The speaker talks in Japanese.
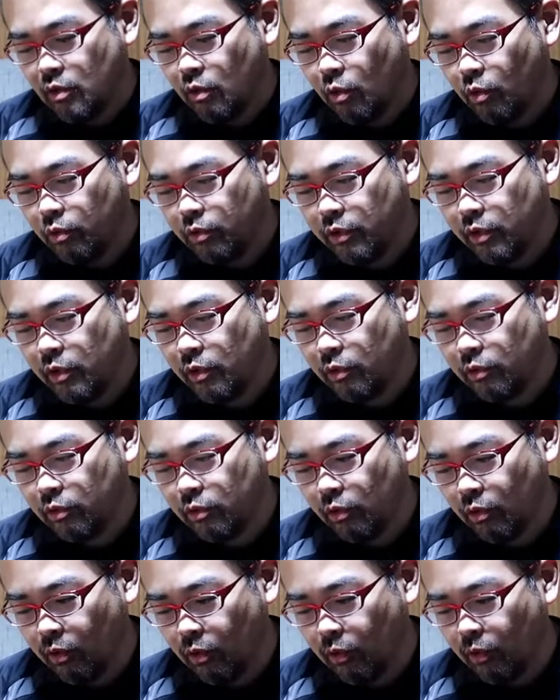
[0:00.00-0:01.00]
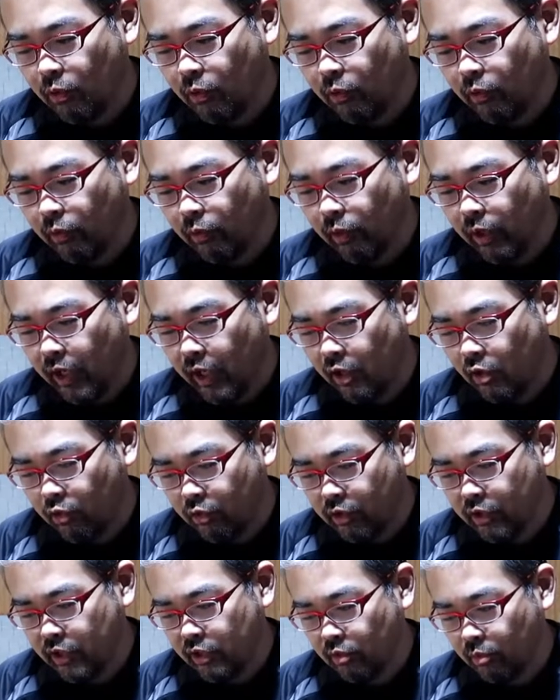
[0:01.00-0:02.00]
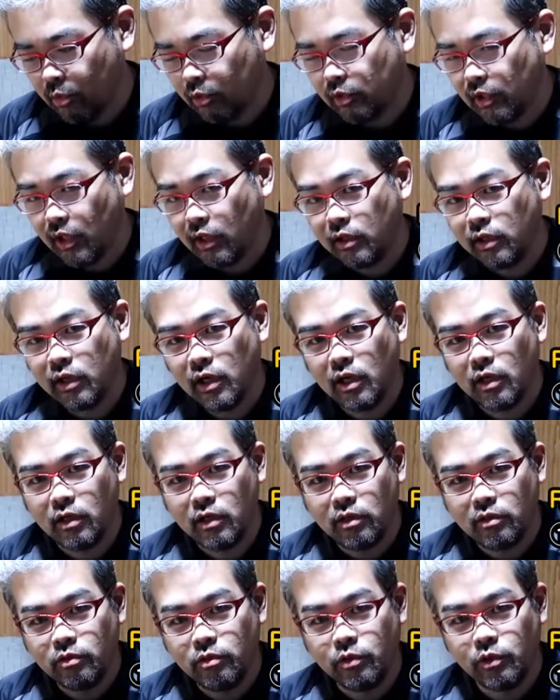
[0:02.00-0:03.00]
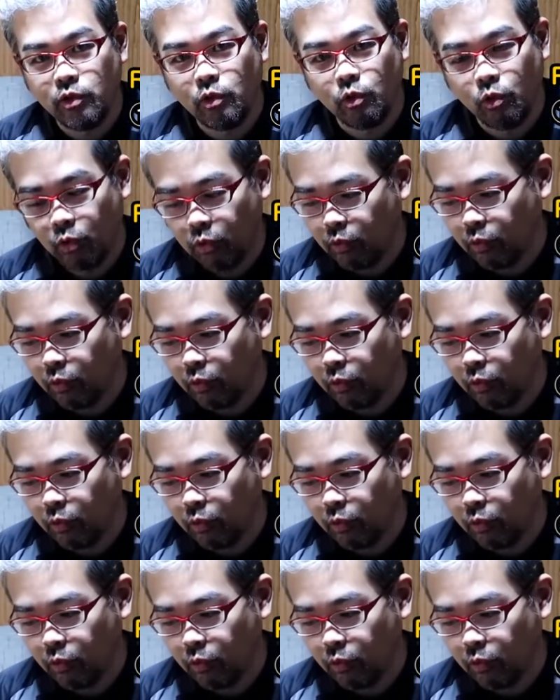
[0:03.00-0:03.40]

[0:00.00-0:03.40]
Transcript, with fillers: 音量と早送りのボタンが不良